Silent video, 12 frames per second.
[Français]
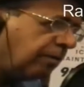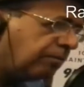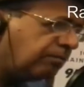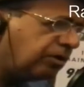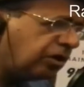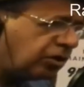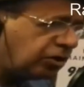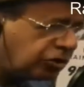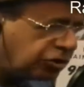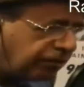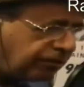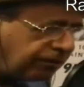mais
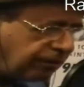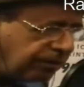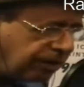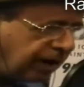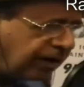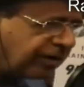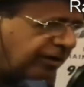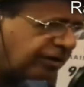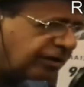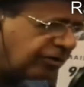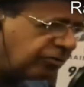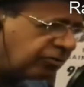je vivais bien,
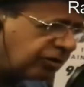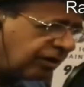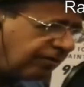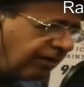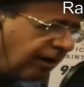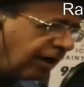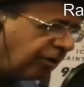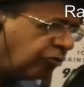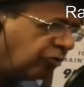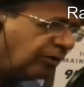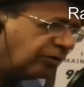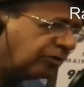grâce à Dieu, ça va,
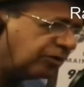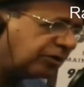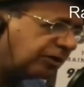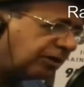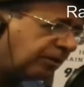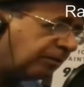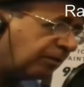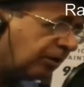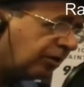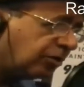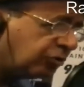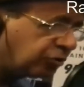actuellement aussi, si
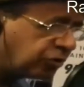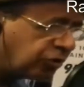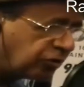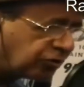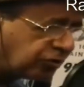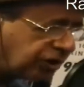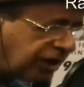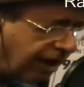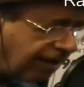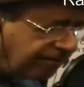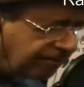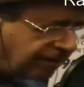je suis dans une
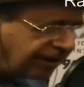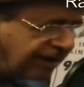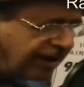cave,